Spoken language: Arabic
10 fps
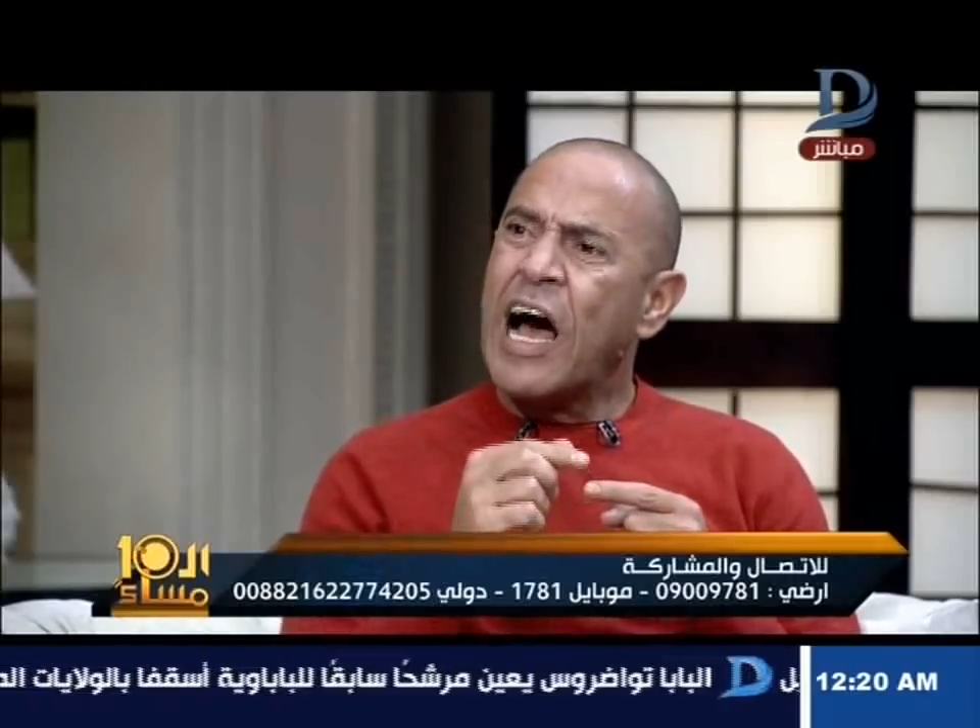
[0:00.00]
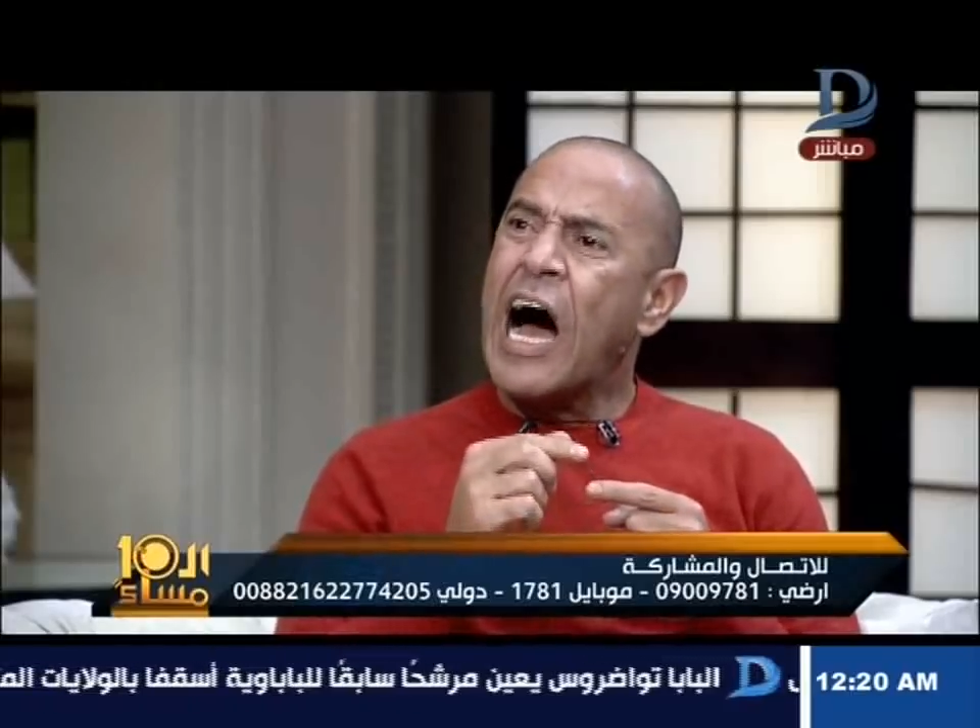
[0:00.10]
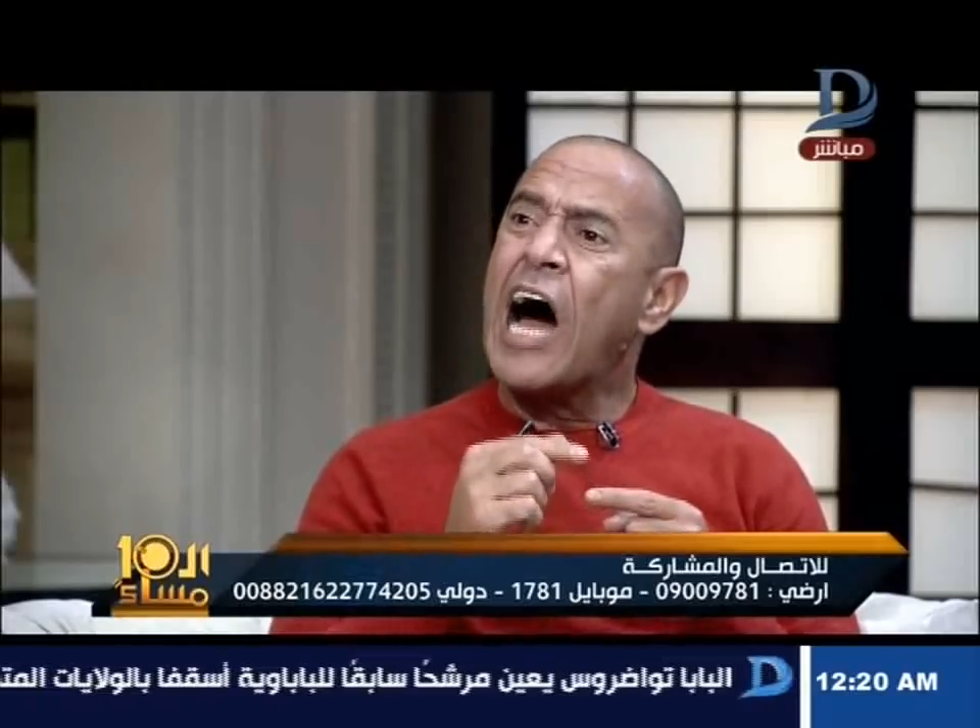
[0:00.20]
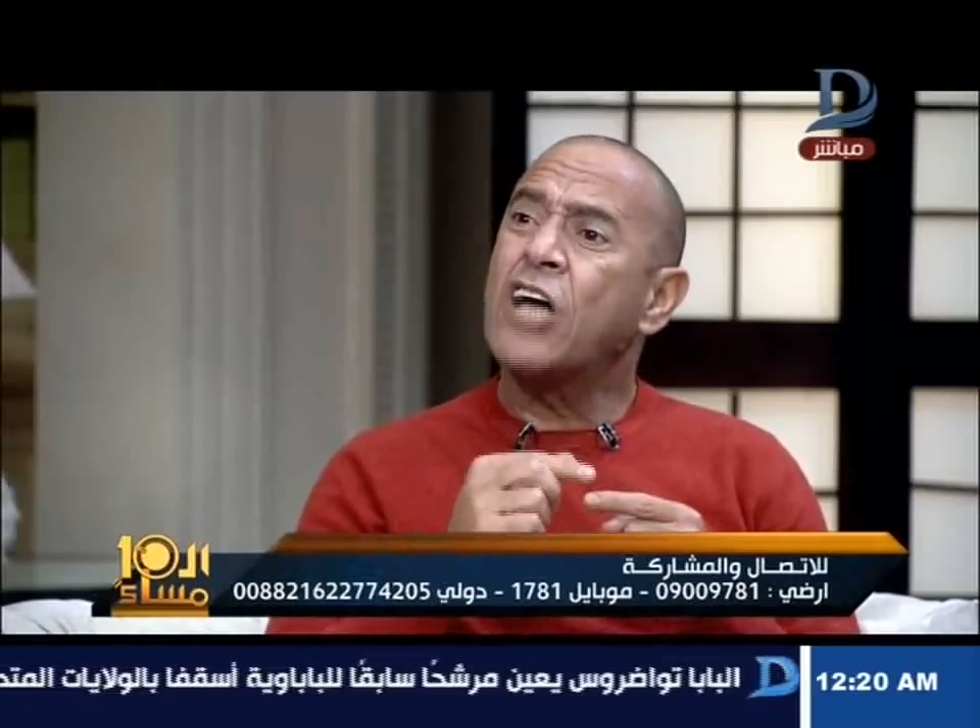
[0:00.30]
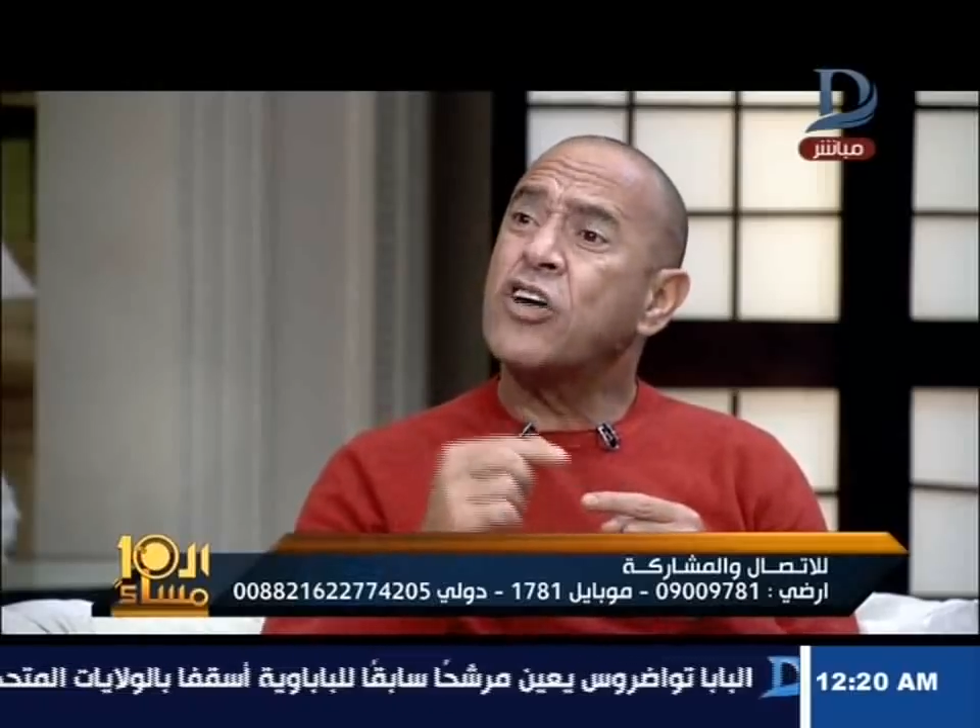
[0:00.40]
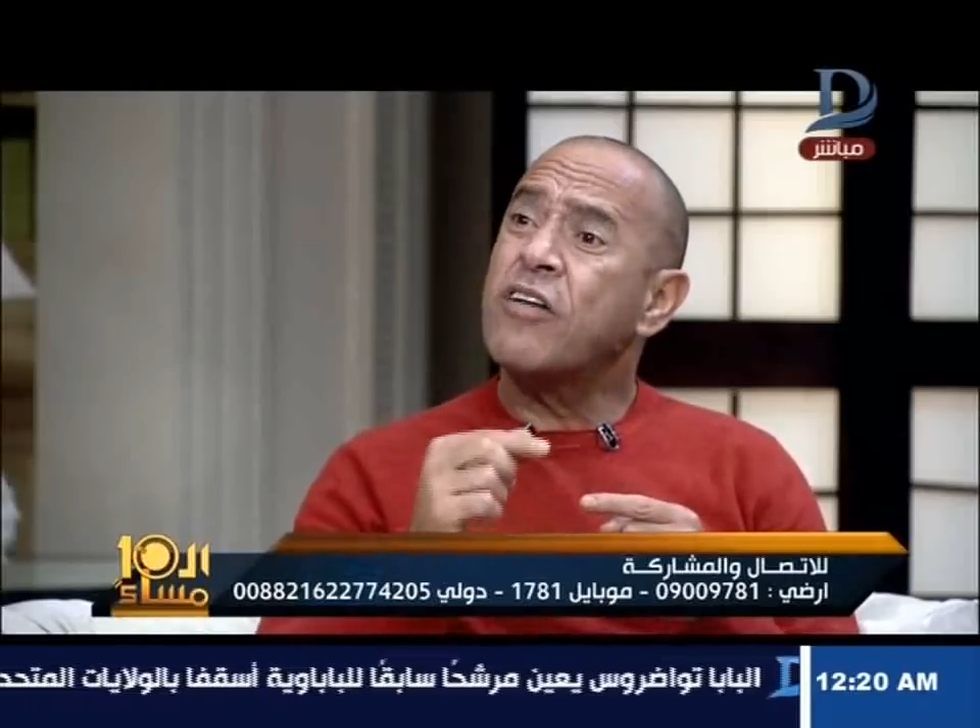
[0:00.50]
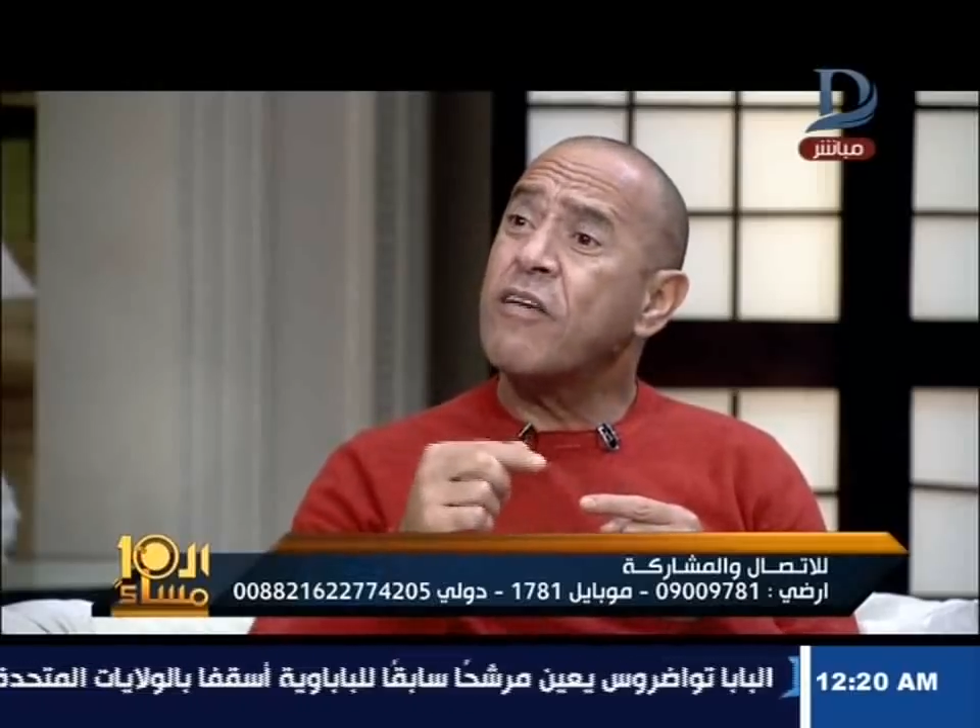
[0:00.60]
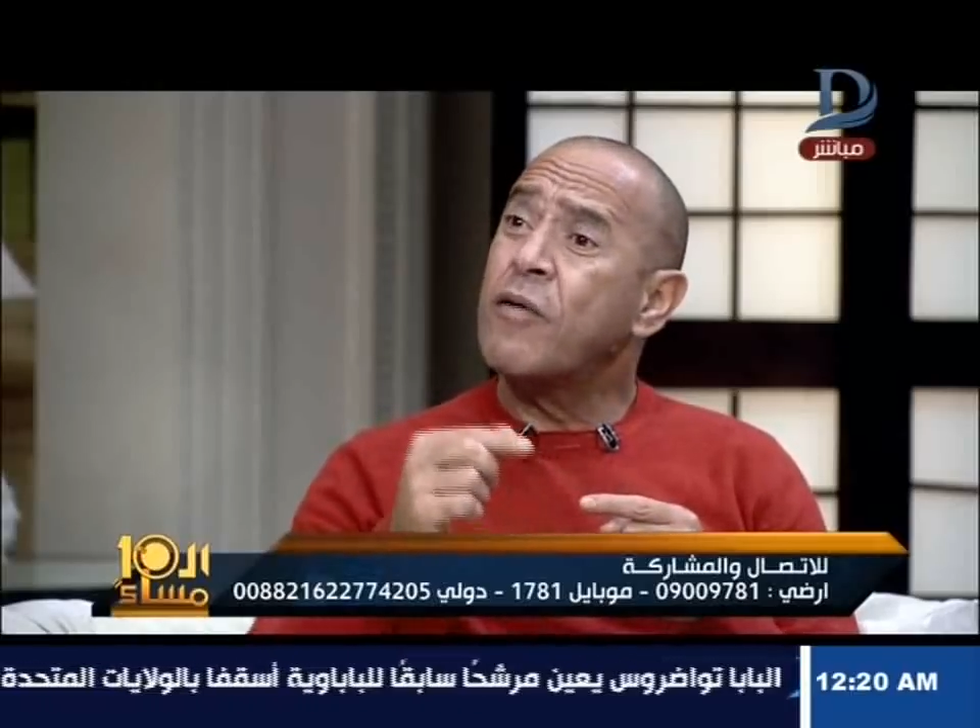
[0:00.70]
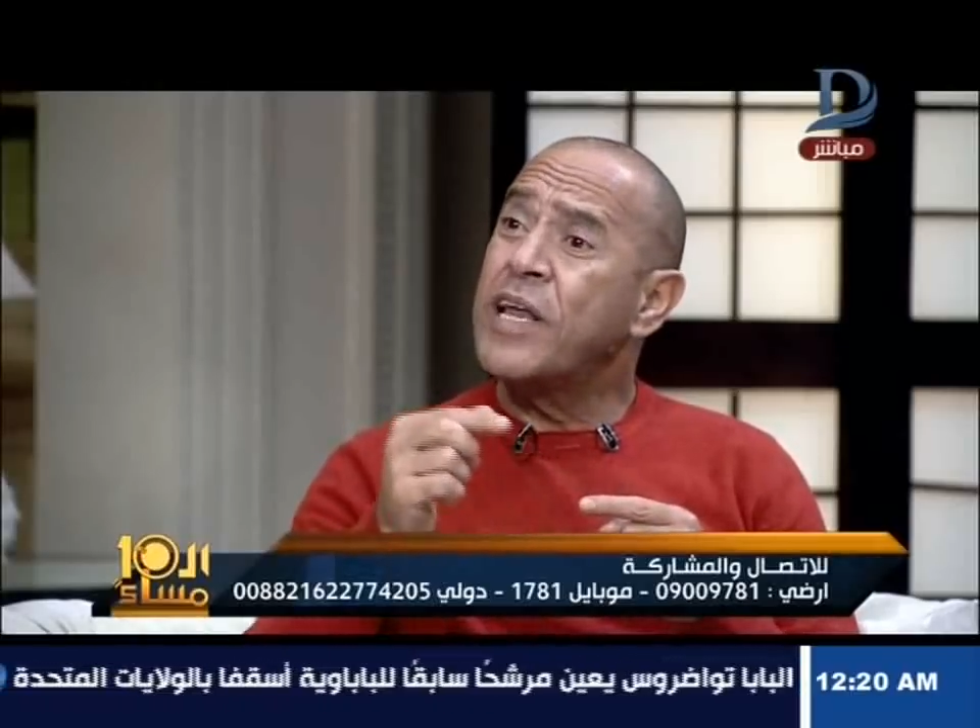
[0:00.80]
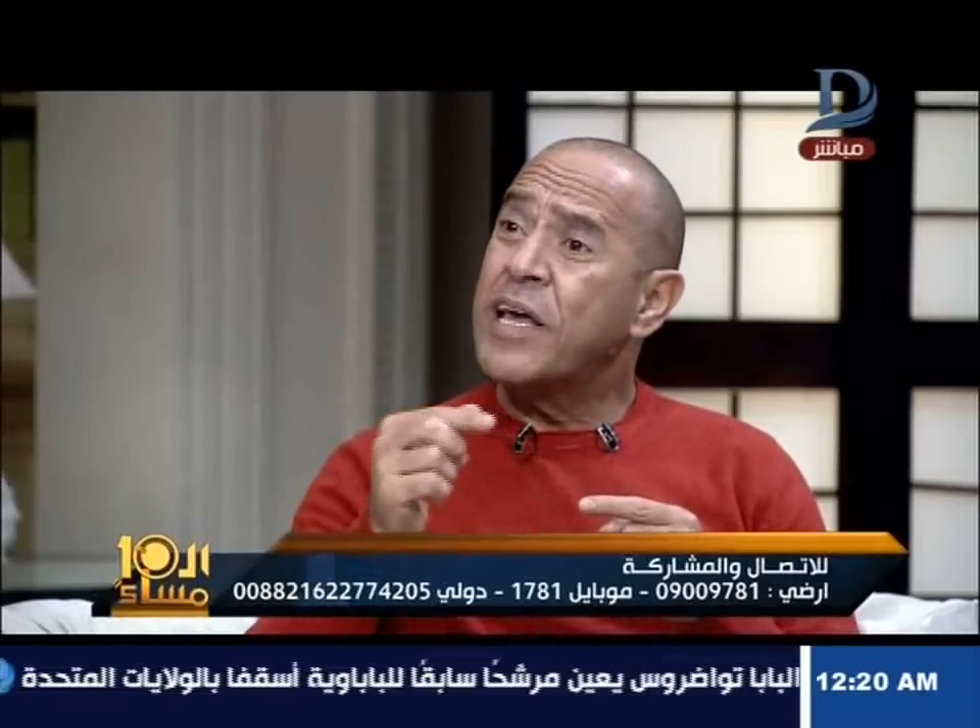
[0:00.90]
10
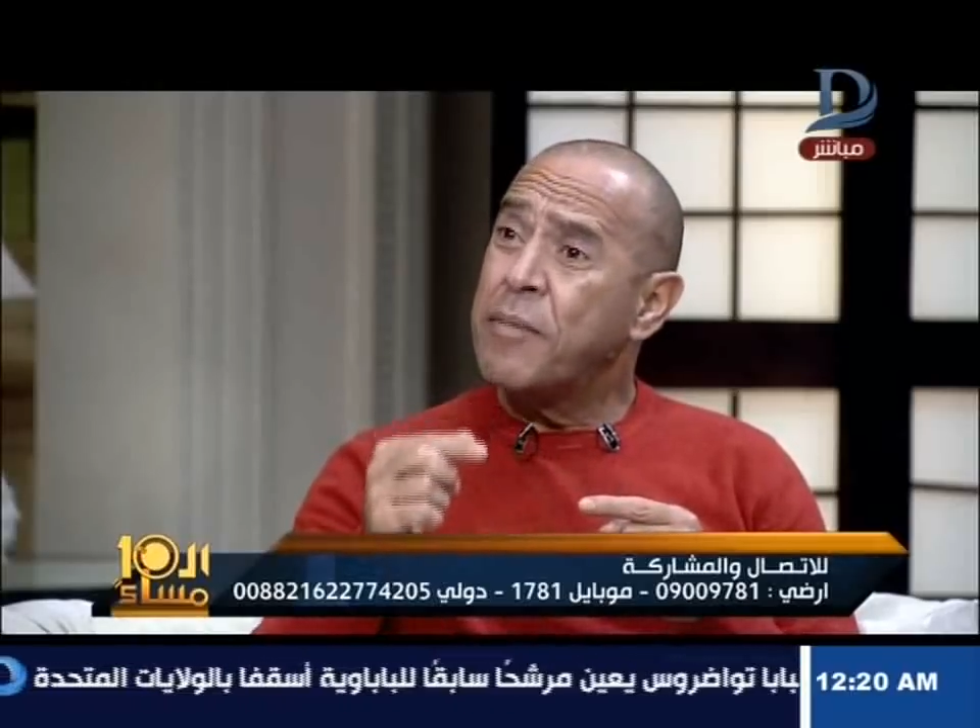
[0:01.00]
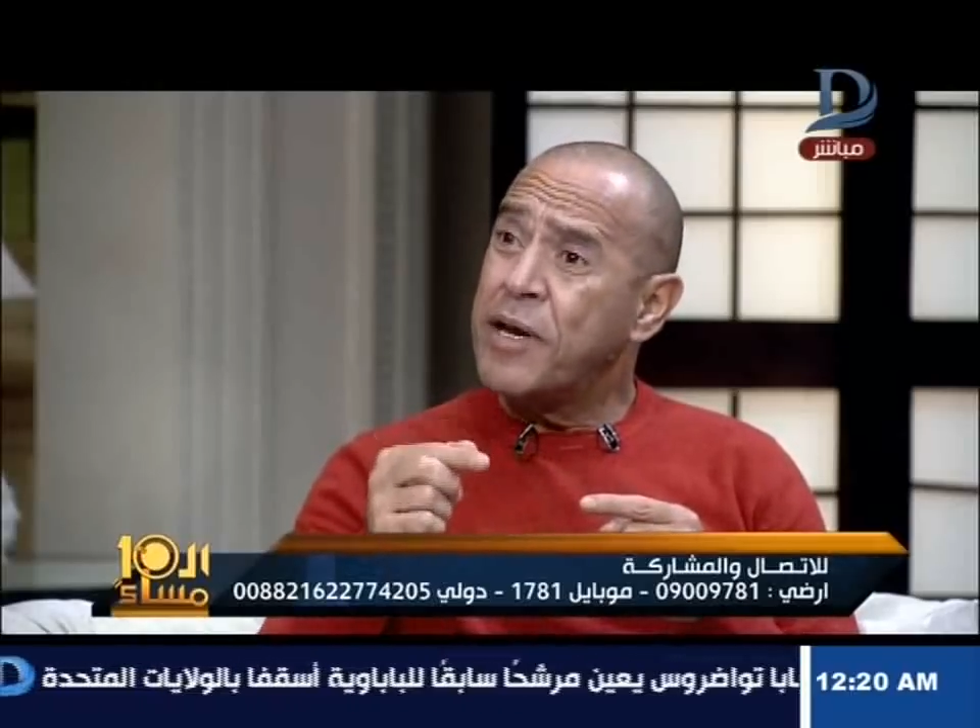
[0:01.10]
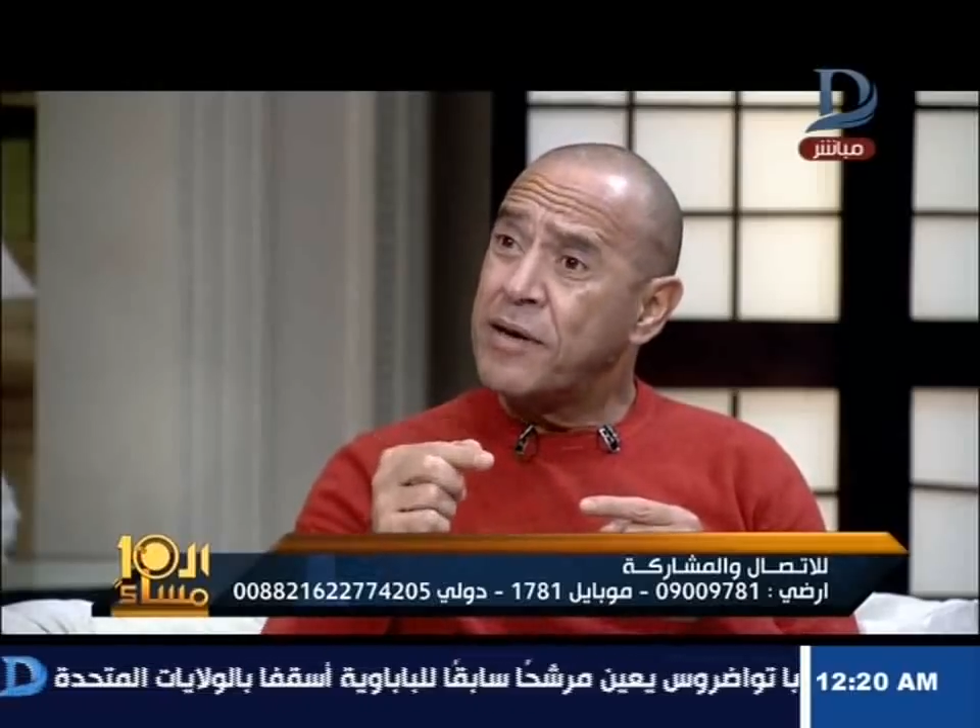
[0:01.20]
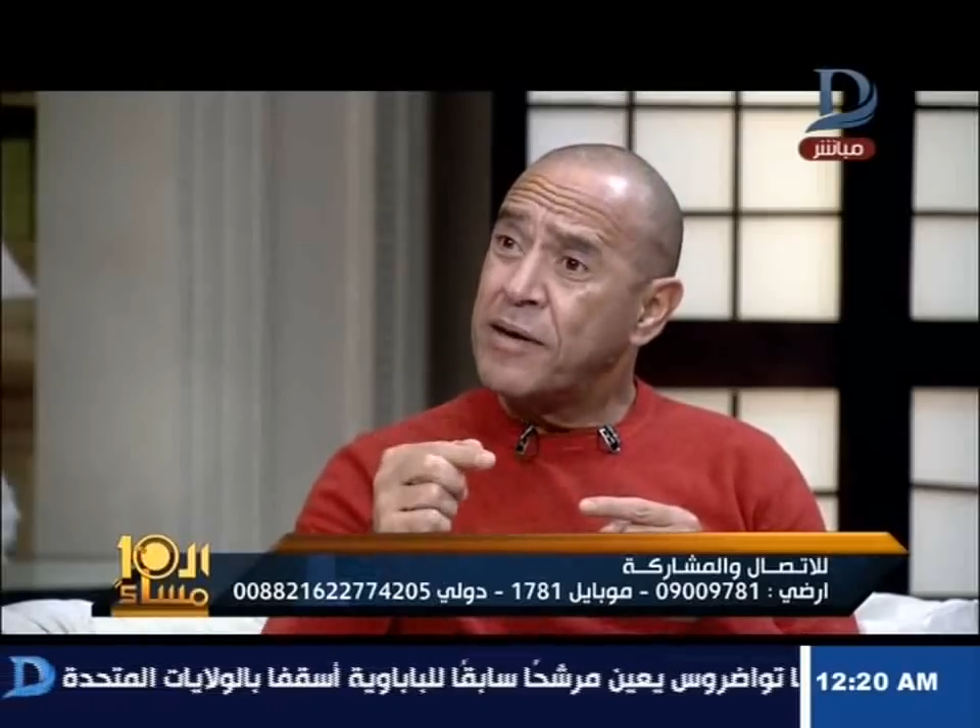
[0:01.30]
ثواني كمان